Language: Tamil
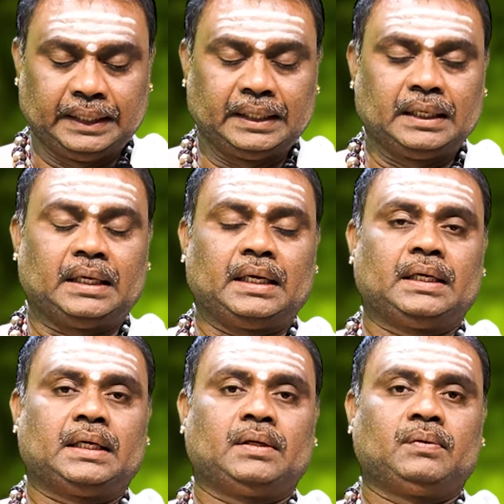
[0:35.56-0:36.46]
எங்கெல்லாம்
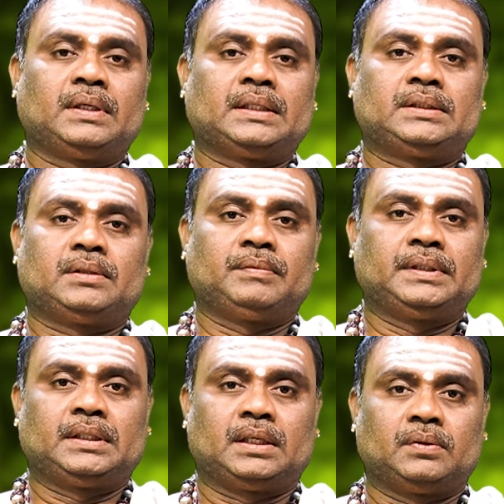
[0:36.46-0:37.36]
கடவுள் கஷ்டம்
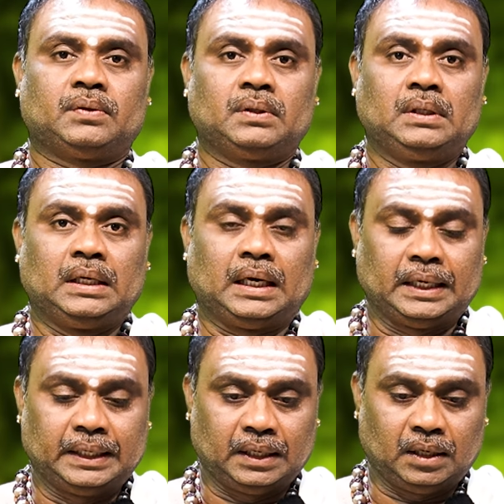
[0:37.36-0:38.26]
வைத்தானோ
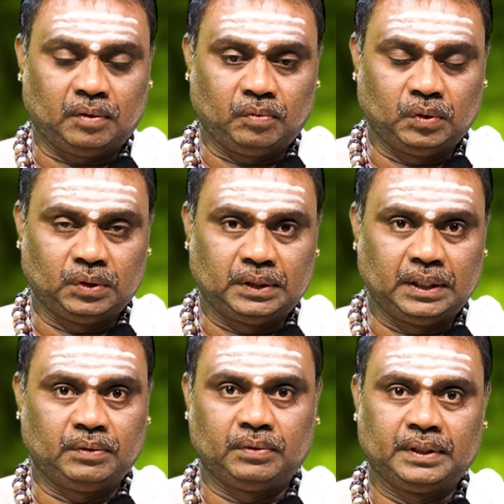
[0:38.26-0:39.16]
அங்கெல்லாம் ஒரு
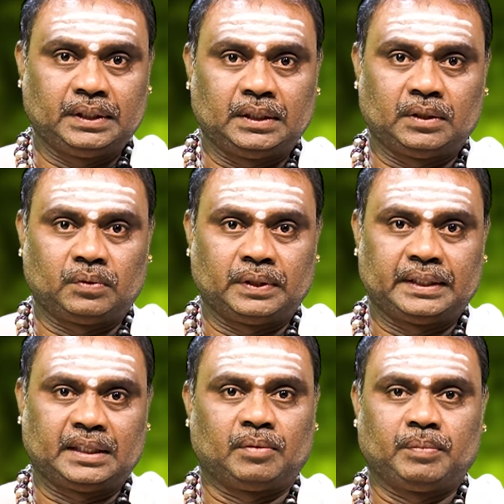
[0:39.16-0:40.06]
தீர்வு வைத்திருக்கக்கூடிய
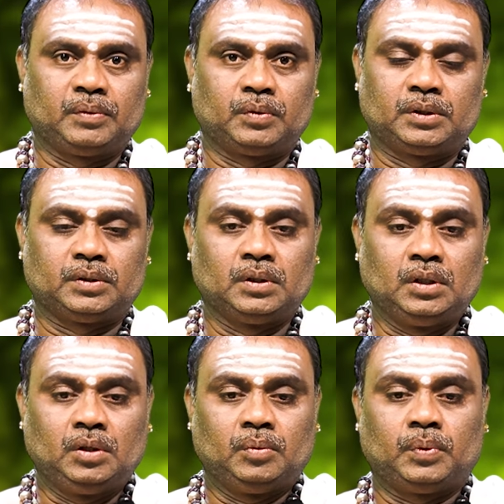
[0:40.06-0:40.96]
தன்மை உண்டு
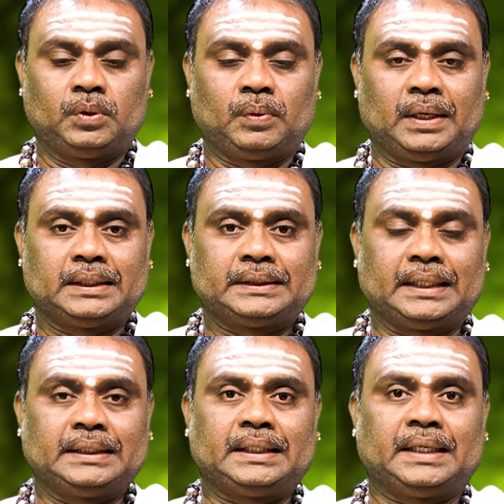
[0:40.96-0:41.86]
பொதுவாக
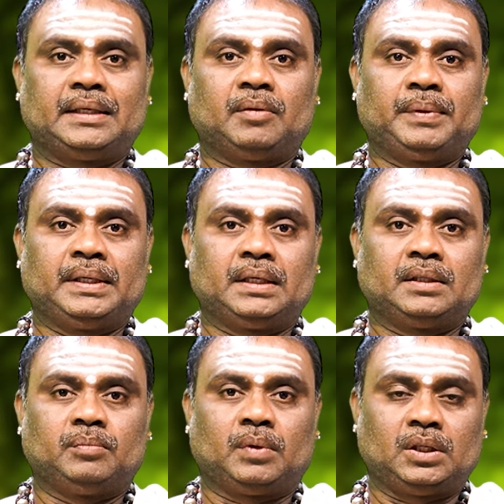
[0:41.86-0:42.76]
சந்திரன்
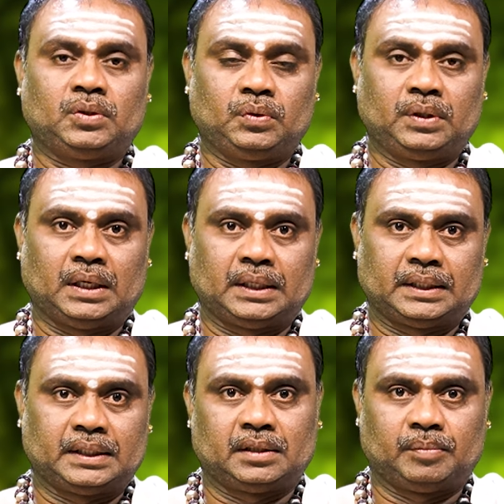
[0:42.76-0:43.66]
அப்படிங்கிறது
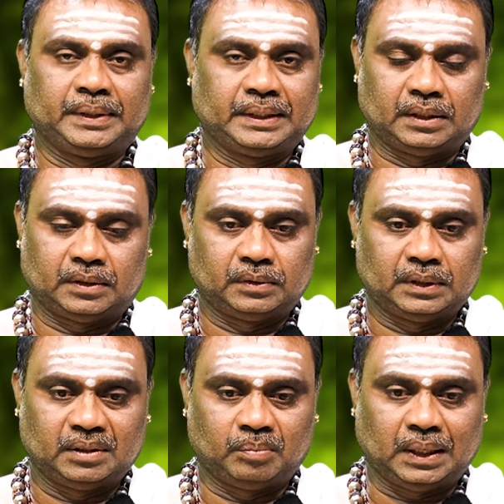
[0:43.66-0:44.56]
மாத்திருக்காரகன் அப்படின்னு காரம்
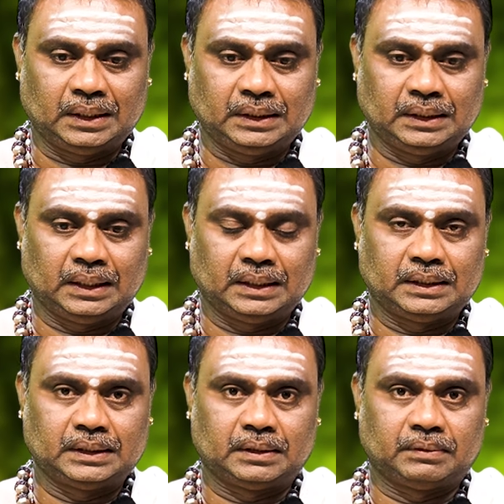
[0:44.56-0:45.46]
அந்த
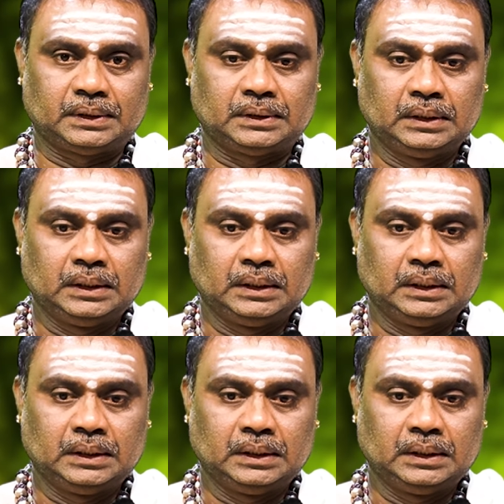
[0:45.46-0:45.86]
மாத்திருக்காரகன்கிறவன்